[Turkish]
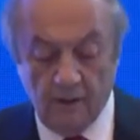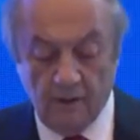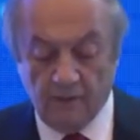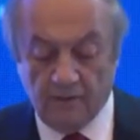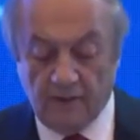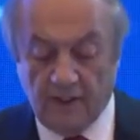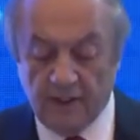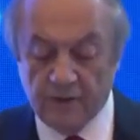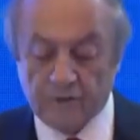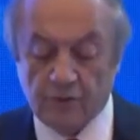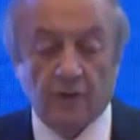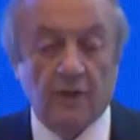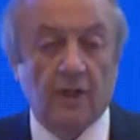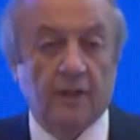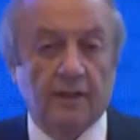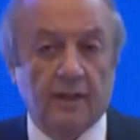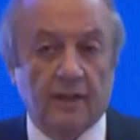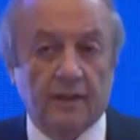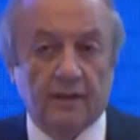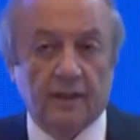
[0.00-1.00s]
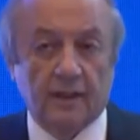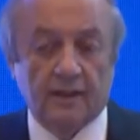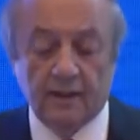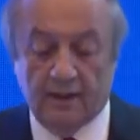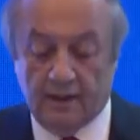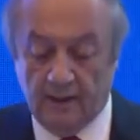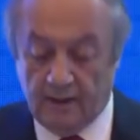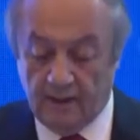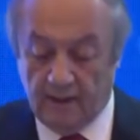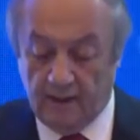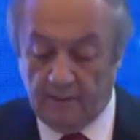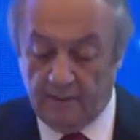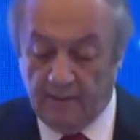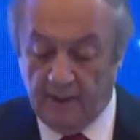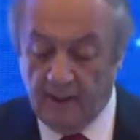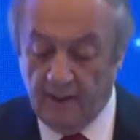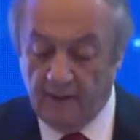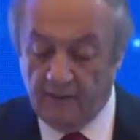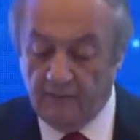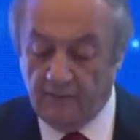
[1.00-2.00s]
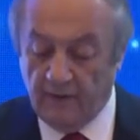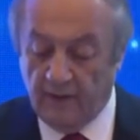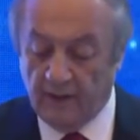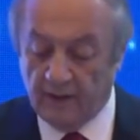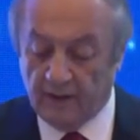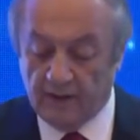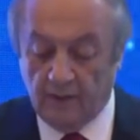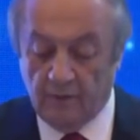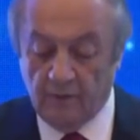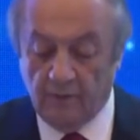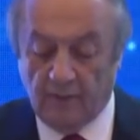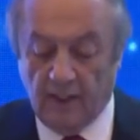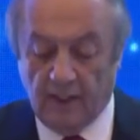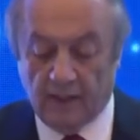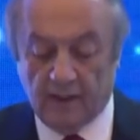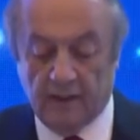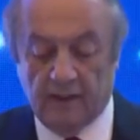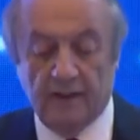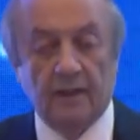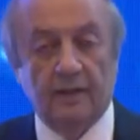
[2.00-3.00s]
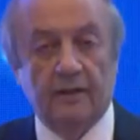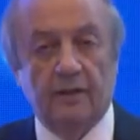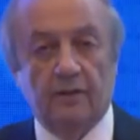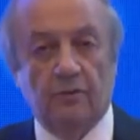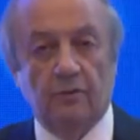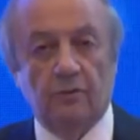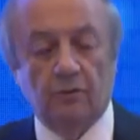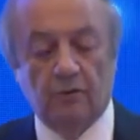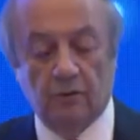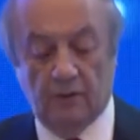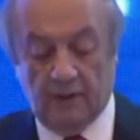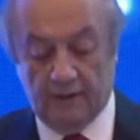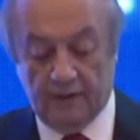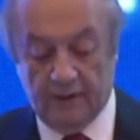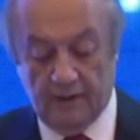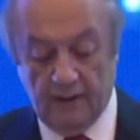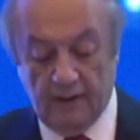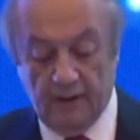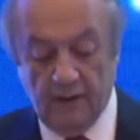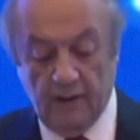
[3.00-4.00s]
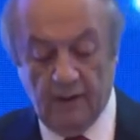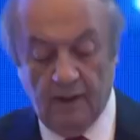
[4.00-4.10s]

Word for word: Faiz oranlarındaki gerileme ve kamu bankalarının uyguladığı